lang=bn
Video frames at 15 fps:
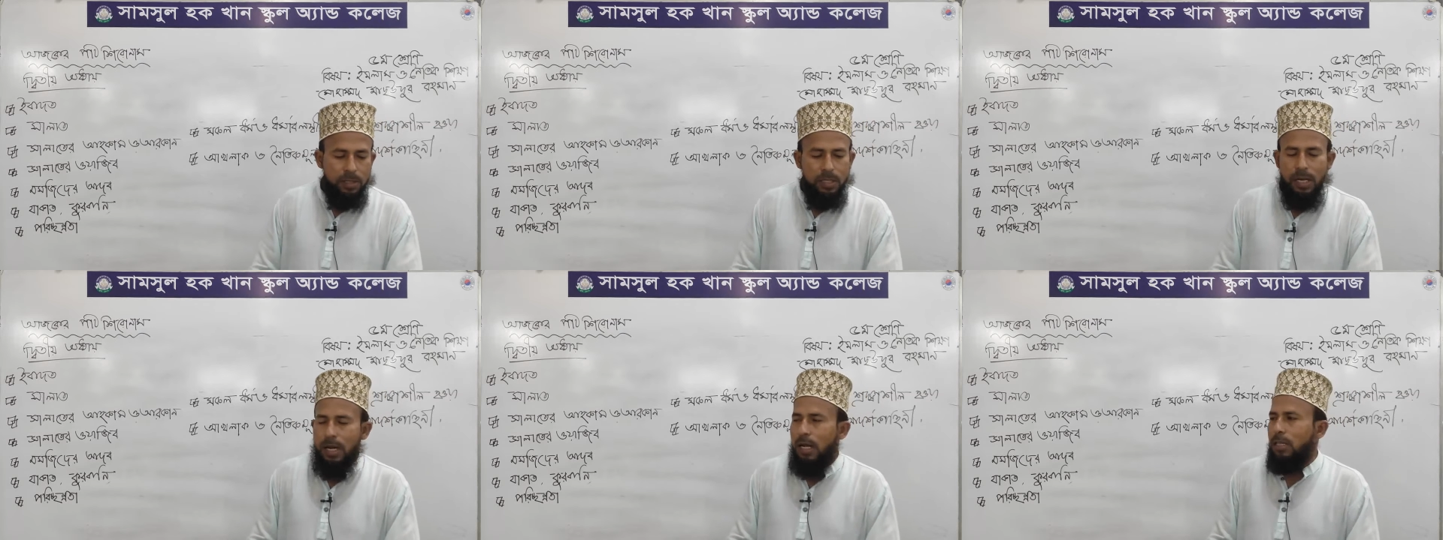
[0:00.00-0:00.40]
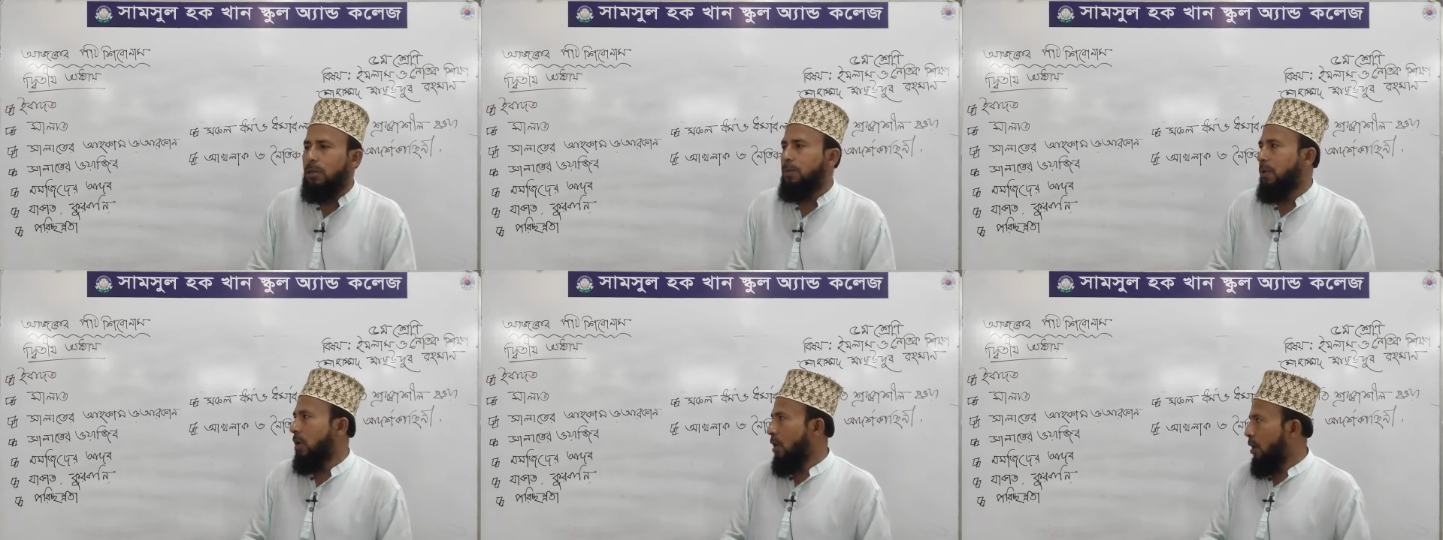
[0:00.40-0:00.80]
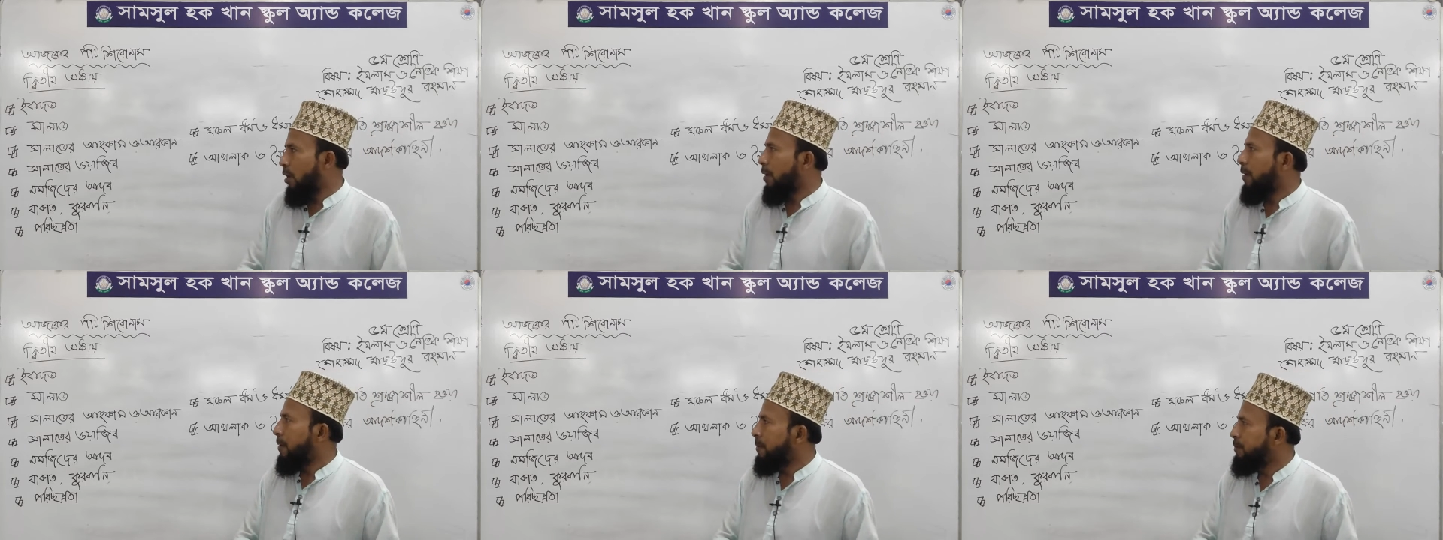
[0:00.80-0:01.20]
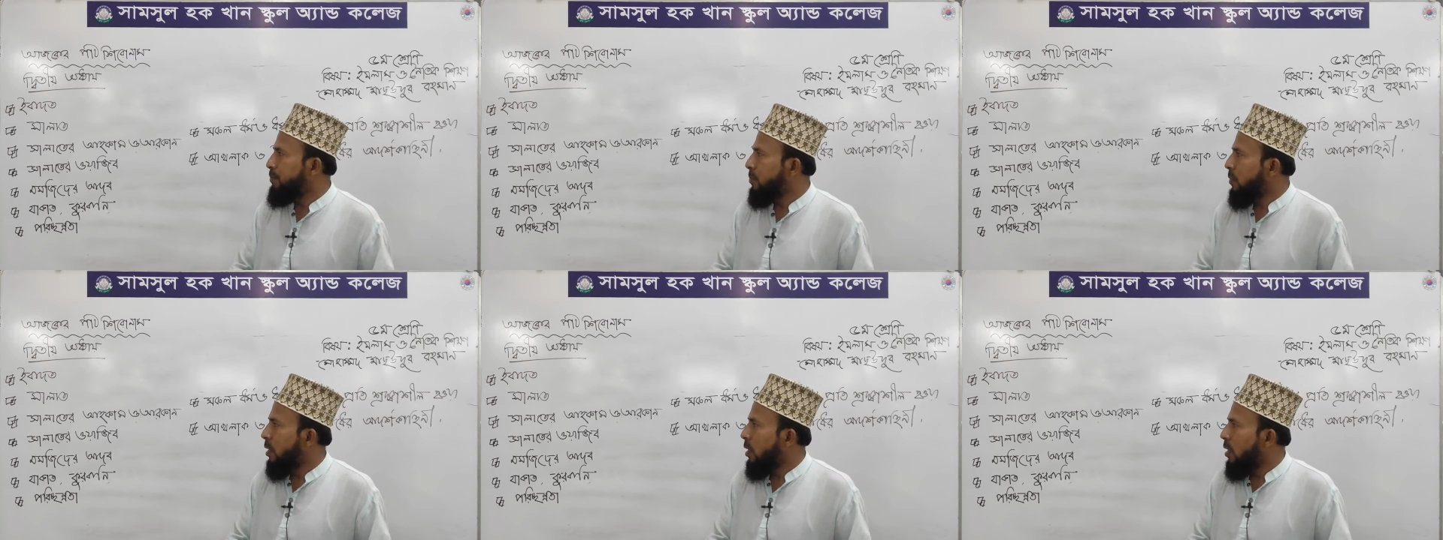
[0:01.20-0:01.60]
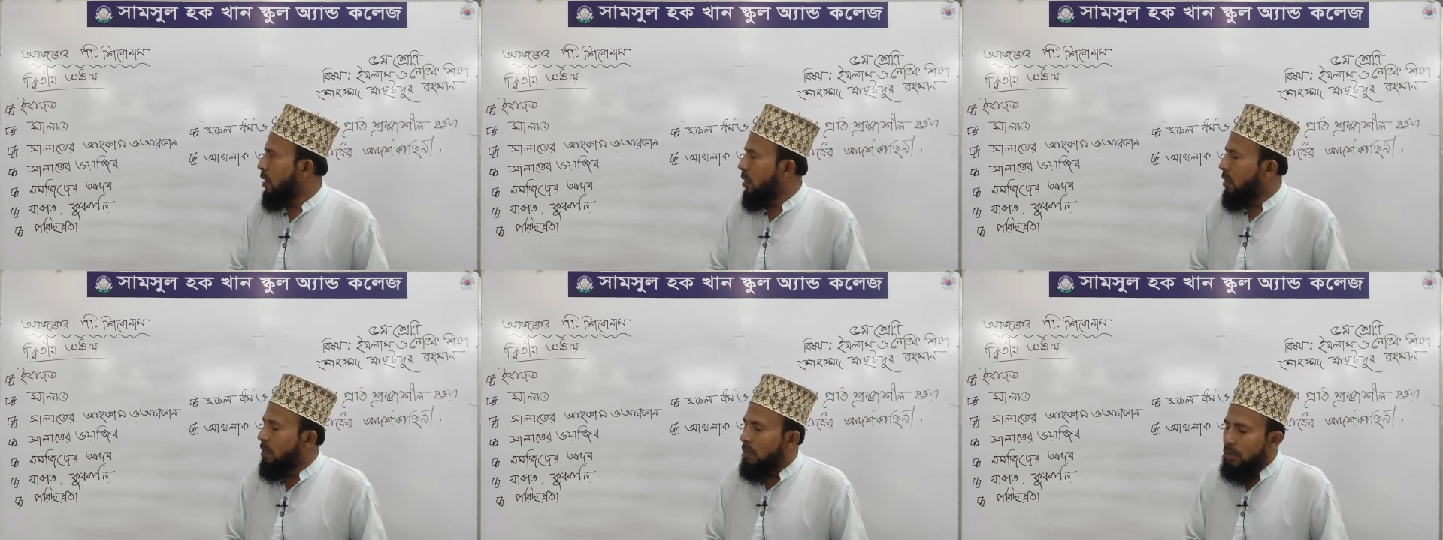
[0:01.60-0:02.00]
সালাত বলা হয়
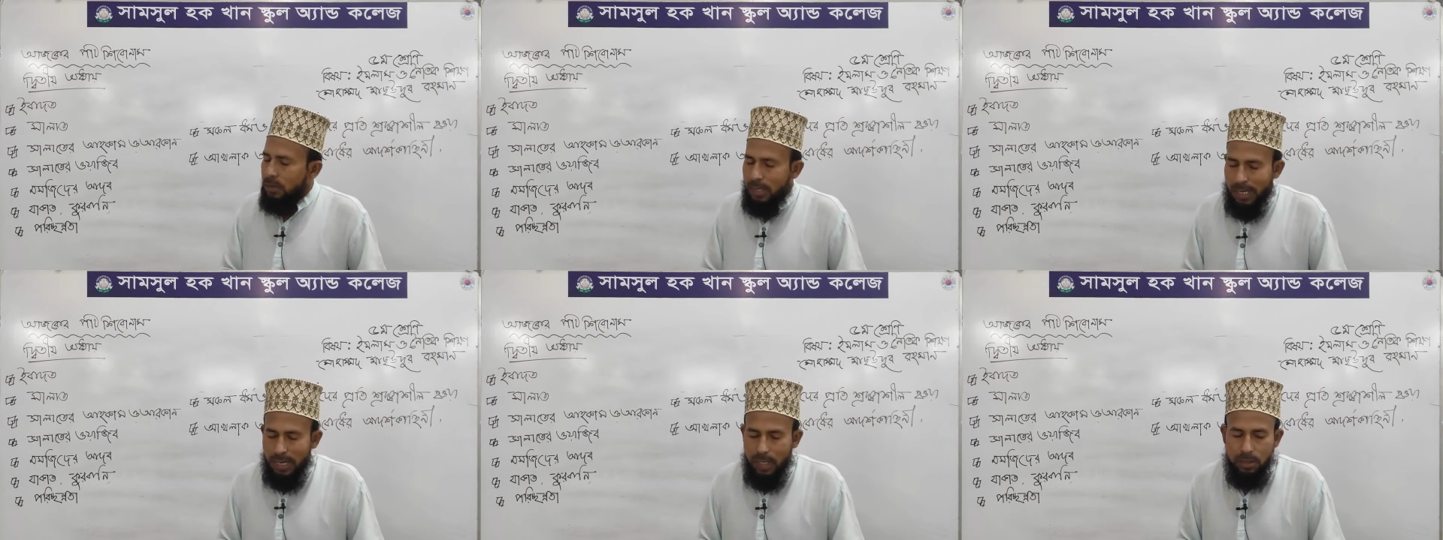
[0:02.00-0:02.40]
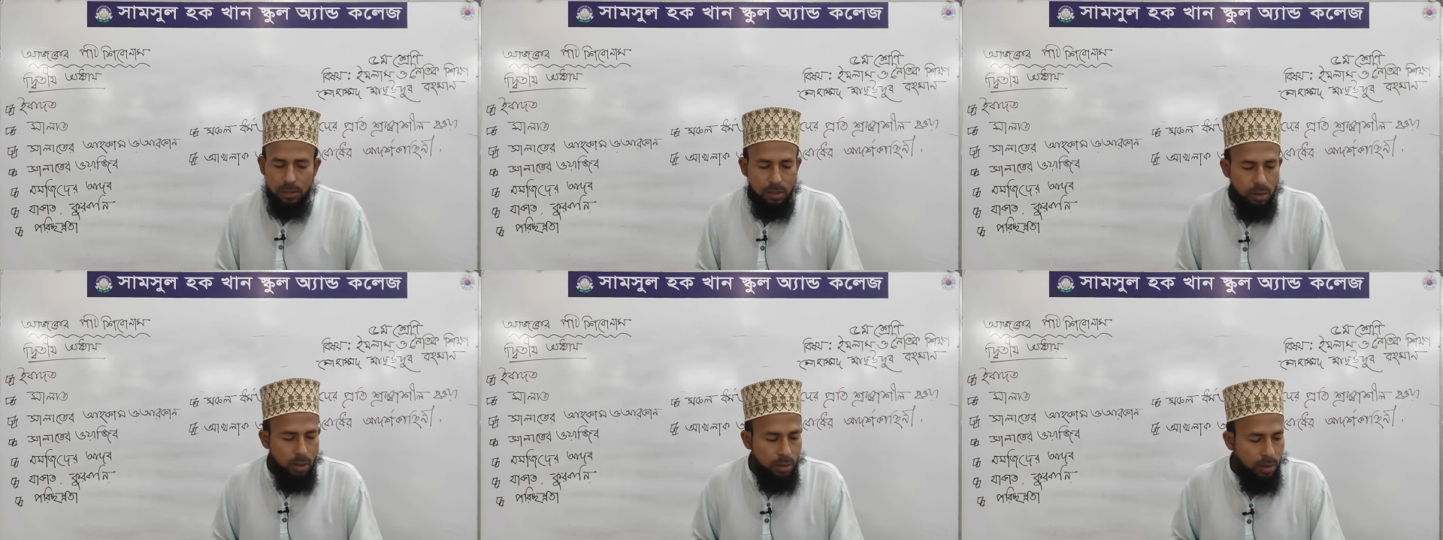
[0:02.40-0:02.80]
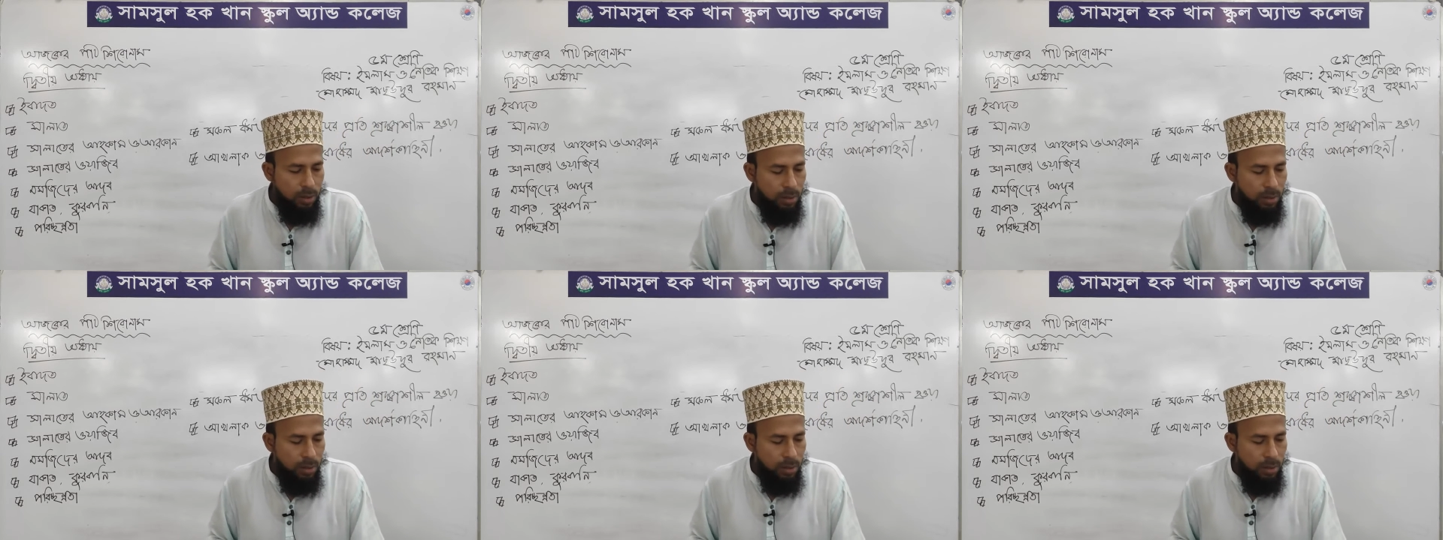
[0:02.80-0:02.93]
সালাত হল